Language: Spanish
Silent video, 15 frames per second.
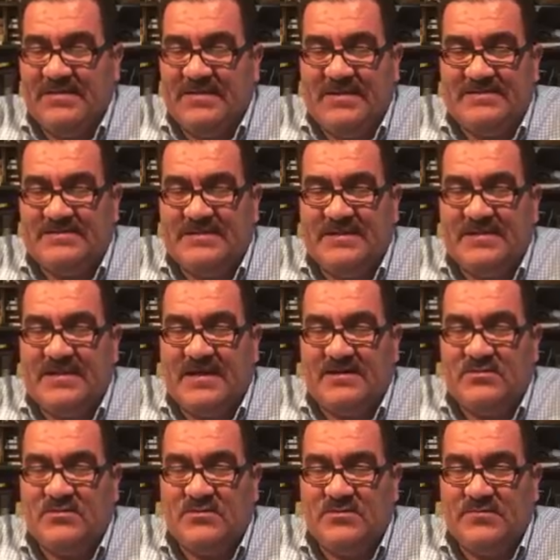Este
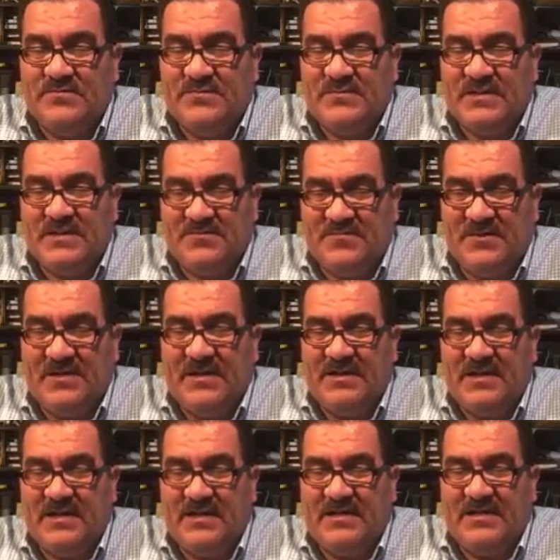canto se refiere
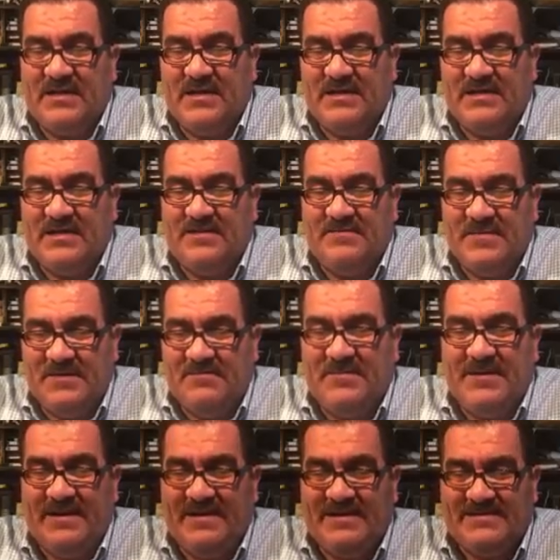a la,
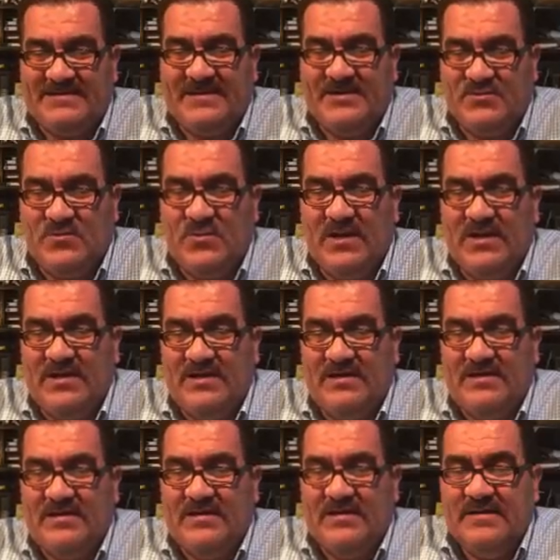Biblia, a la escritura.
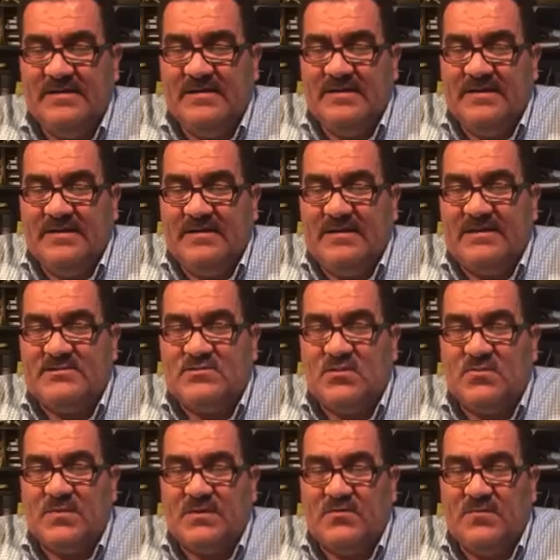La
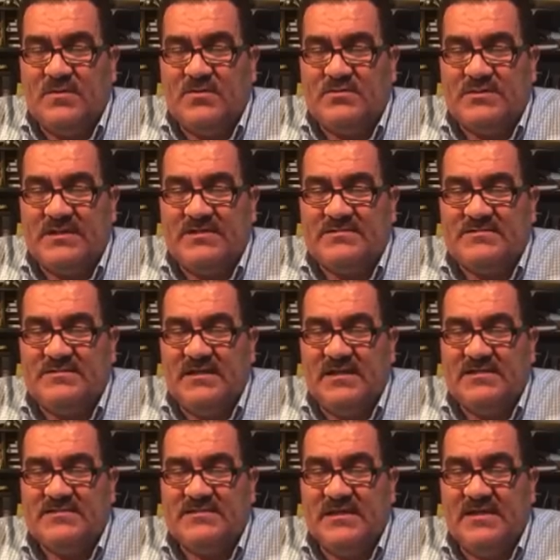estrofa número 3
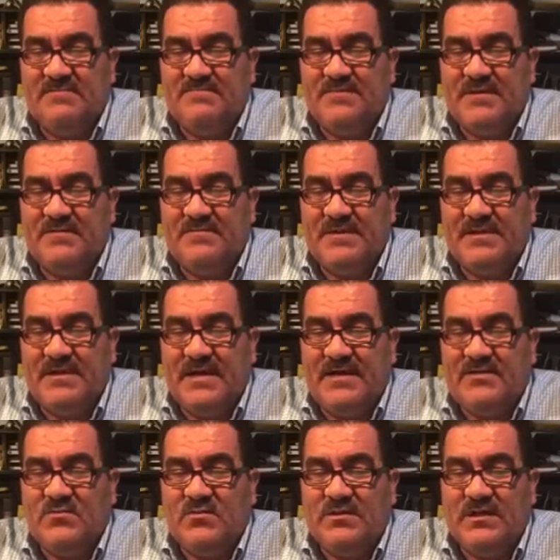sigue siempre
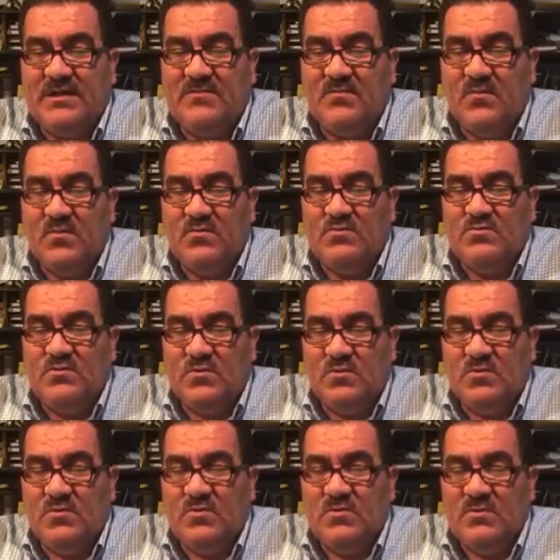brillando en el
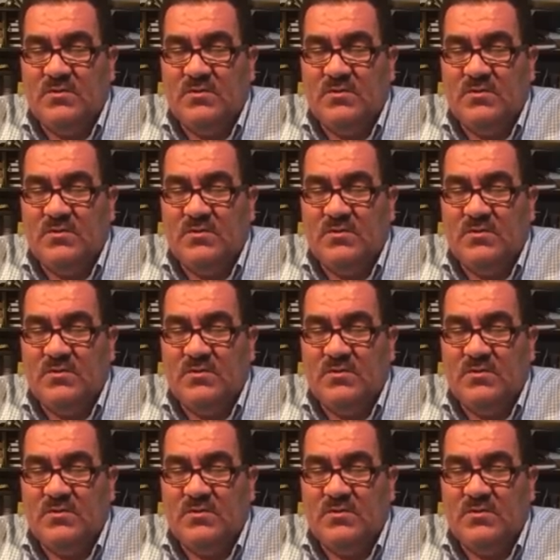mundo